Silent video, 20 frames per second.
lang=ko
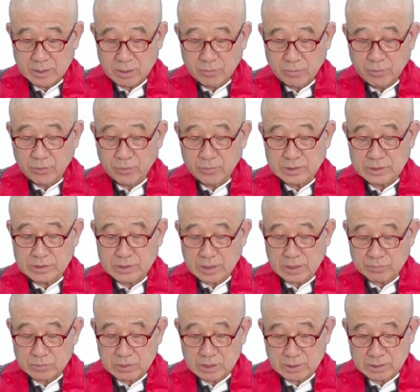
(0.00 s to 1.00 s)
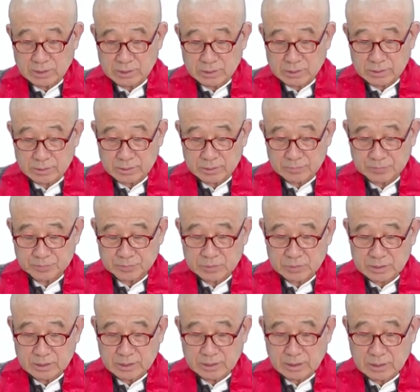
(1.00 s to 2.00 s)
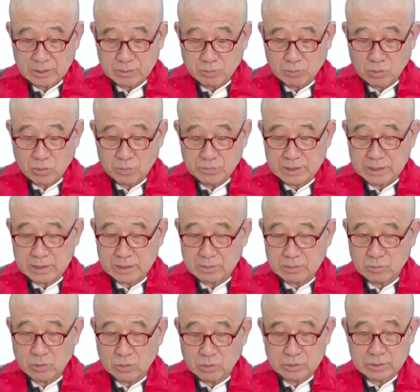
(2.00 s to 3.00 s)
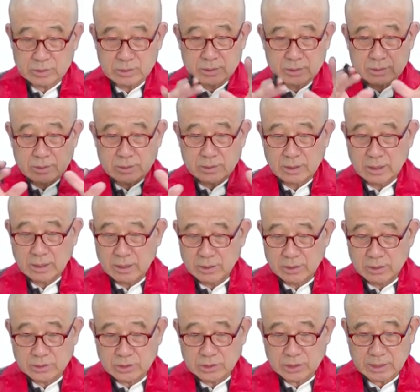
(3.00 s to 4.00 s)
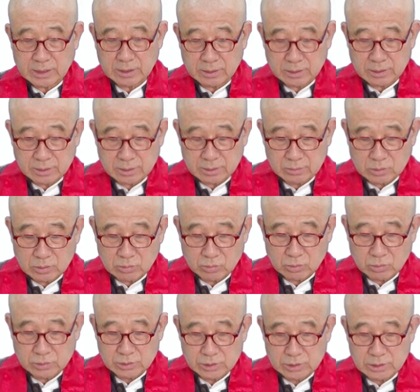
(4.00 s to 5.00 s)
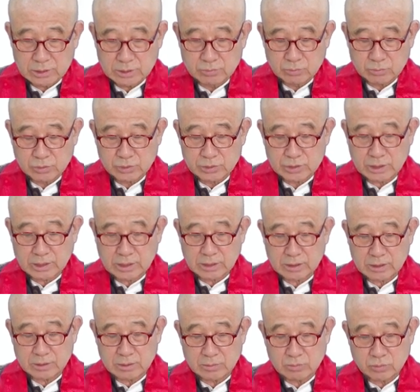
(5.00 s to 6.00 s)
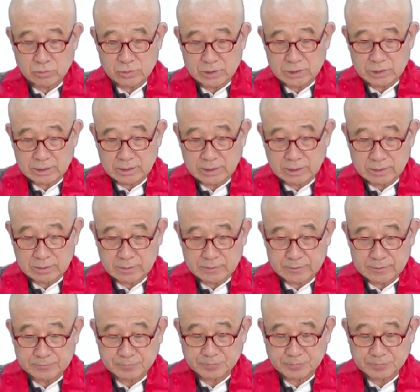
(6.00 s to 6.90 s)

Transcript: 폼 is emptiness. 그러니까 폼이라는 것 모든 형체가 있는 거, 뭐 물질, 물체라든지 물질이라든지.